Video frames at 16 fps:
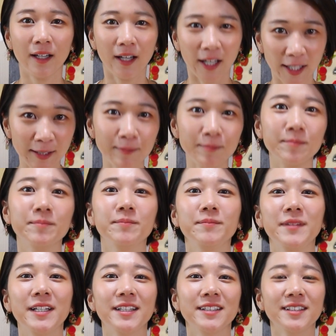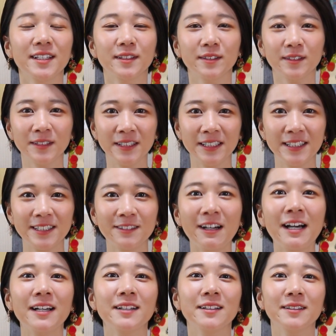はい皆さんこんにち
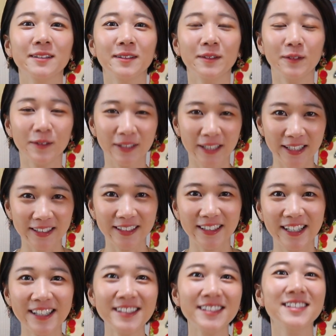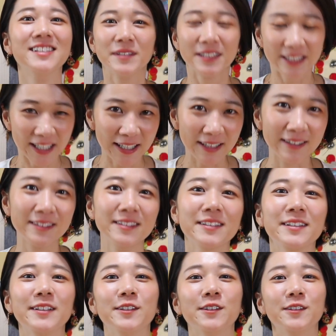は大手ゆいですさあ
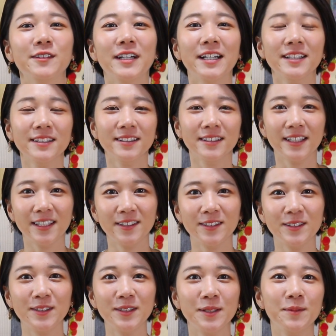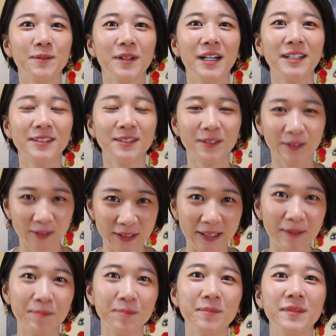今日はタイトルにもある通
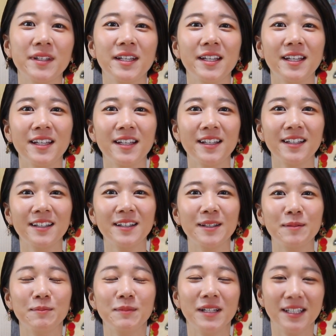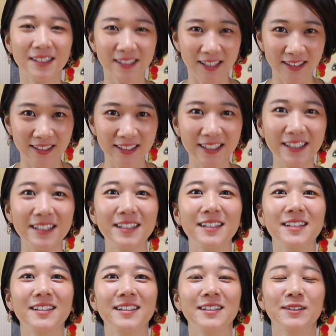り、えー、皆さんに
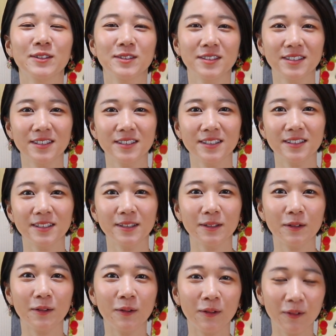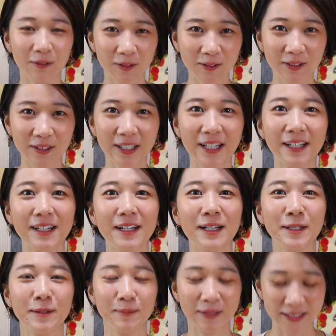一つご報告が
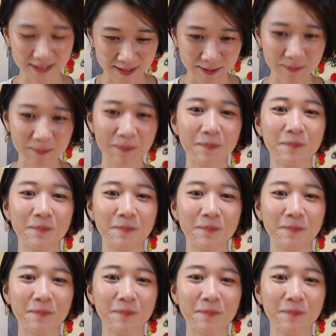あります、